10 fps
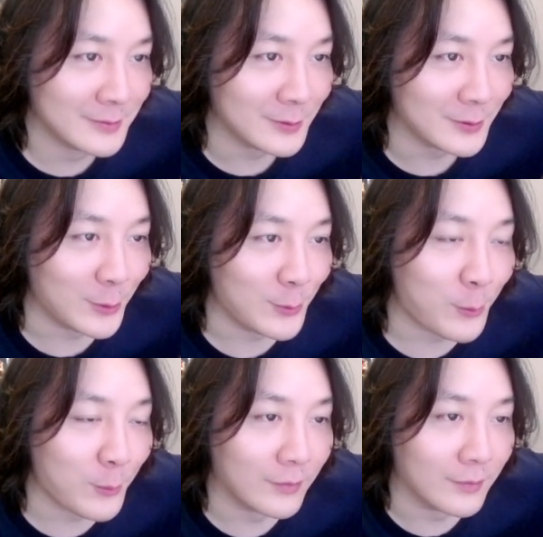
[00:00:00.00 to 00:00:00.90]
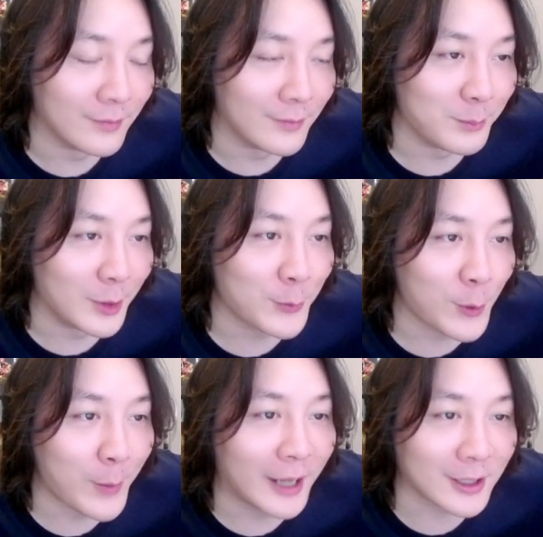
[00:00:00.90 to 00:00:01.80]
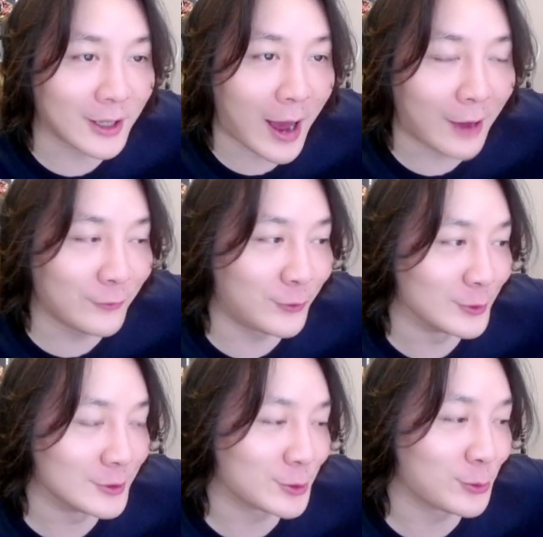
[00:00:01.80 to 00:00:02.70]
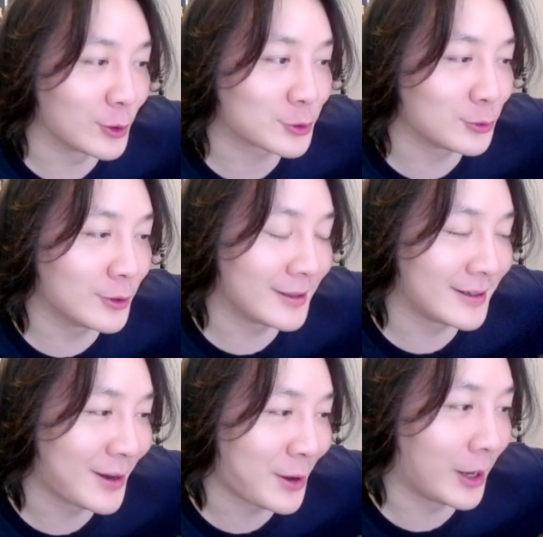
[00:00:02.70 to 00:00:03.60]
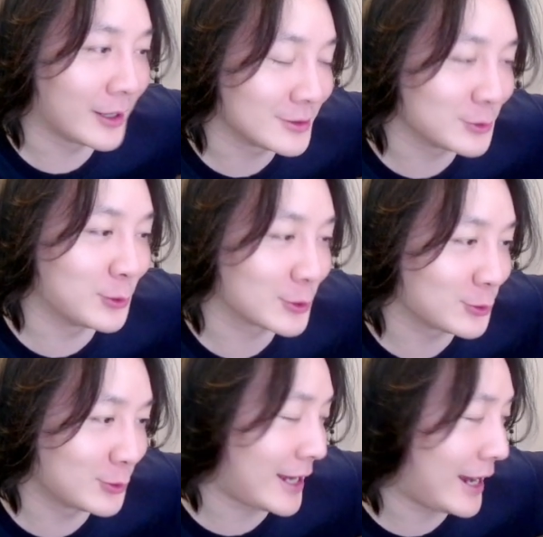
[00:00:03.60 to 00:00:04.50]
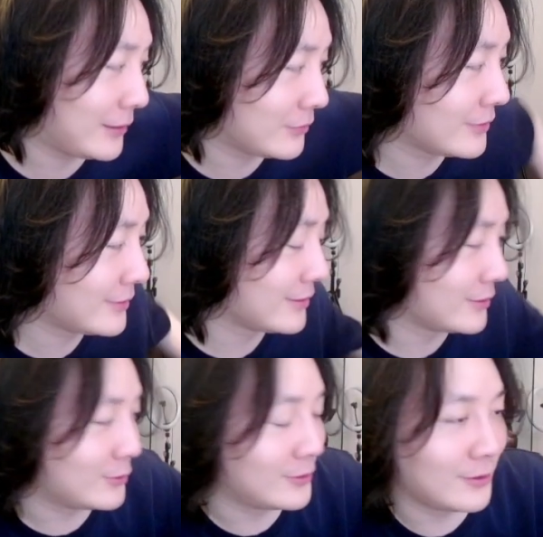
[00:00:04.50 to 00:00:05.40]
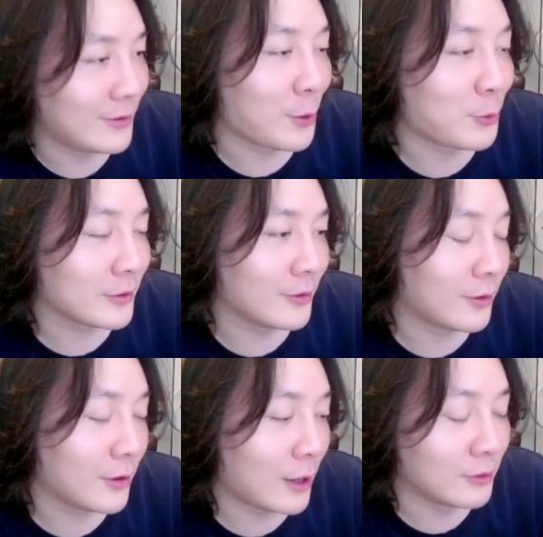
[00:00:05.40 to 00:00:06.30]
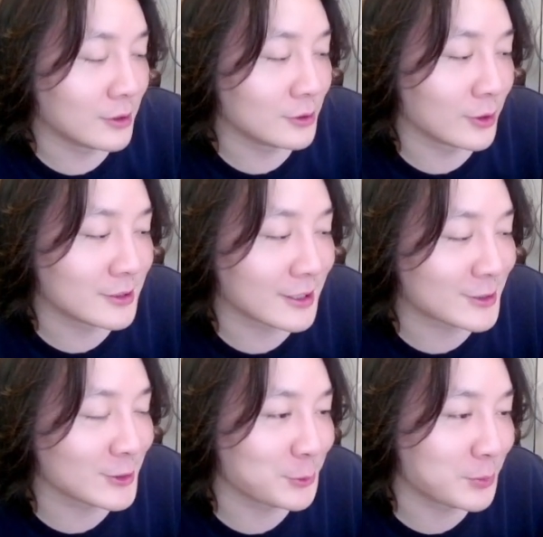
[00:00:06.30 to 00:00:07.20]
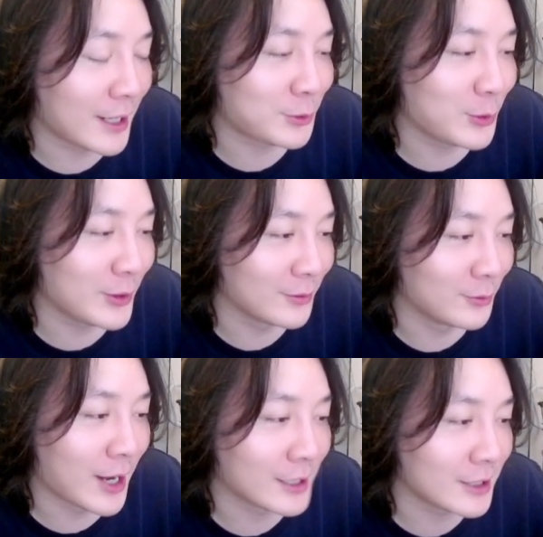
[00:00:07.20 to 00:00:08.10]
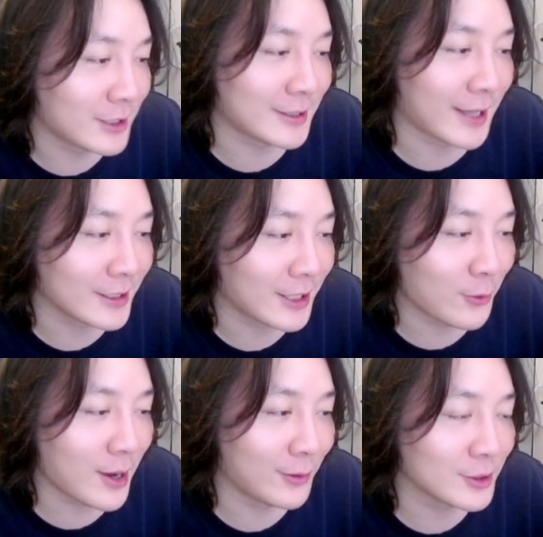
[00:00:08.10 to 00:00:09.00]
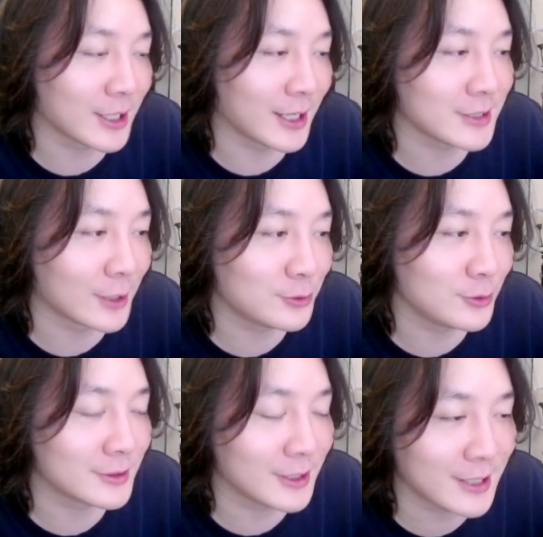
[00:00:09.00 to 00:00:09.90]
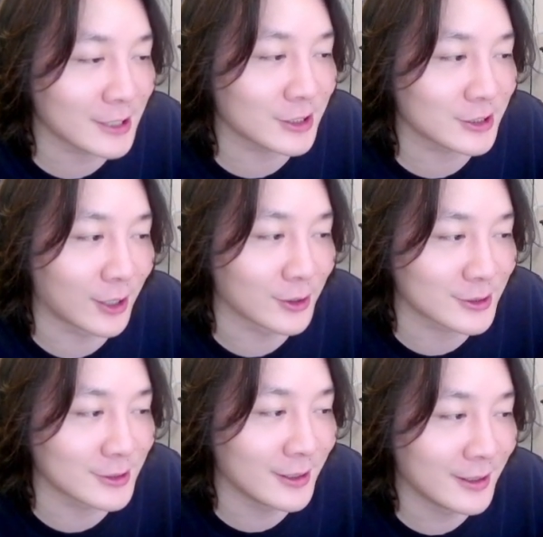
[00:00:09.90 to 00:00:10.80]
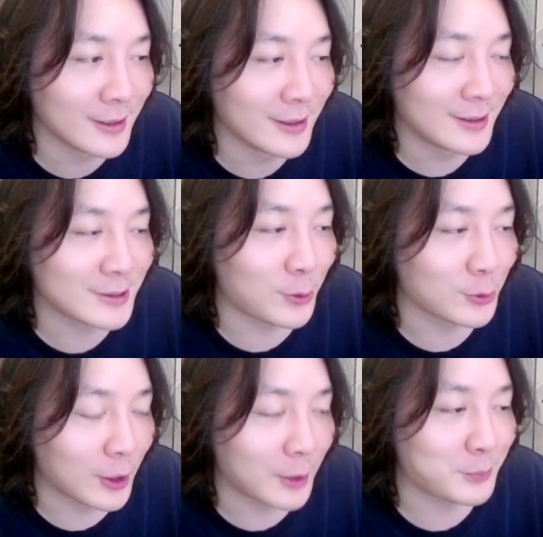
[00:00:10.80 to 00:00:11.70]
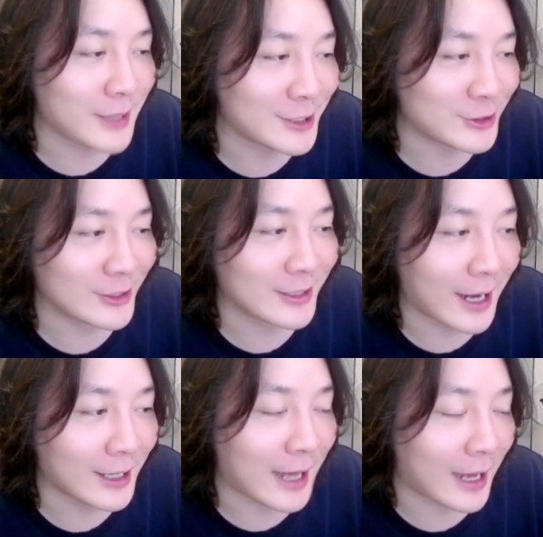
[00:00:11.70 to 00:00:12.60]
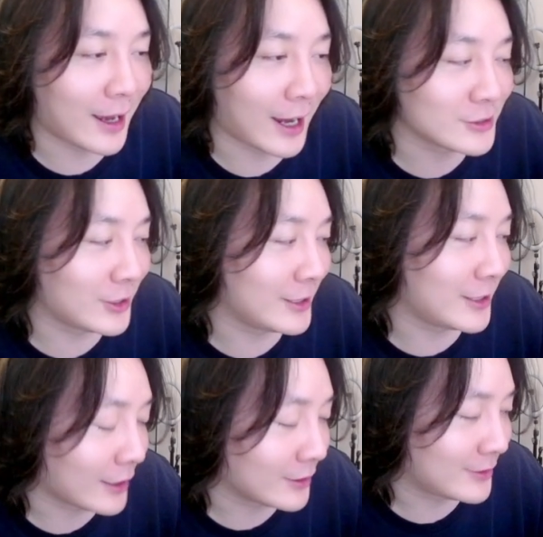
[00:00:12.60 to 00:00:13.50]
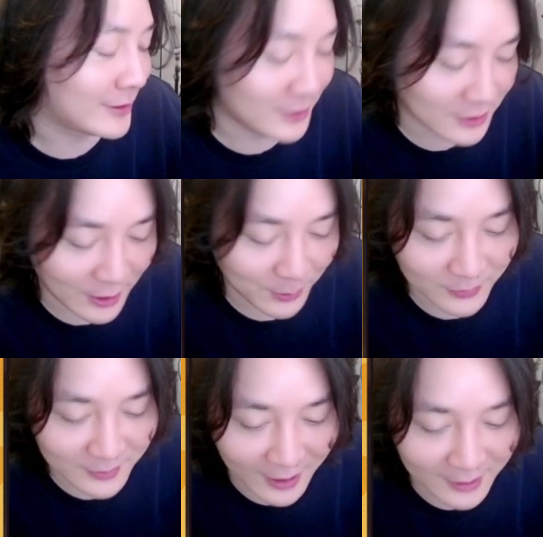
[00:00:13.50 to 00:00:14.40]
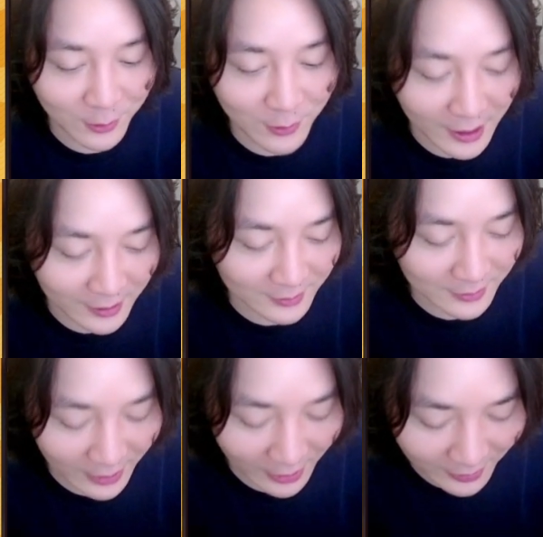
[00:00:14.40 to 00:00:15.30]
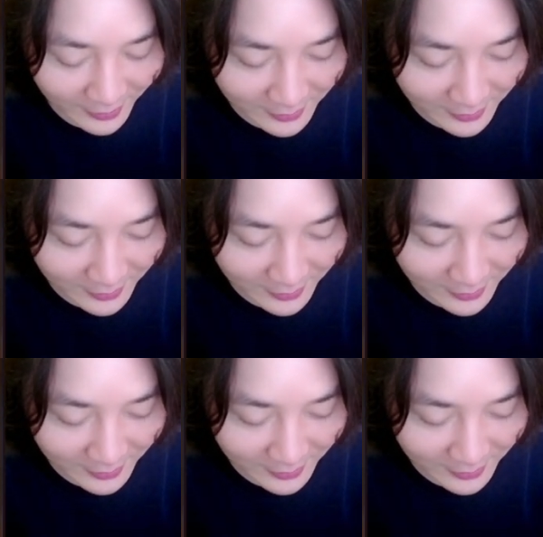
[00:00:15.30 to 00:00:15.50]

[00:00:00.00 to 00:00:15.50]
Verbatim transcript: 林梦，林梦没得到安抚，只是我说，好吧，只是我说他。后来我，我后来我就觉得这个事情不太对，我还是得打个电话。我想来想去，这应该是个小事，但我觉得不太行，还得打，还是得打，叫他们打个电话聊一聊，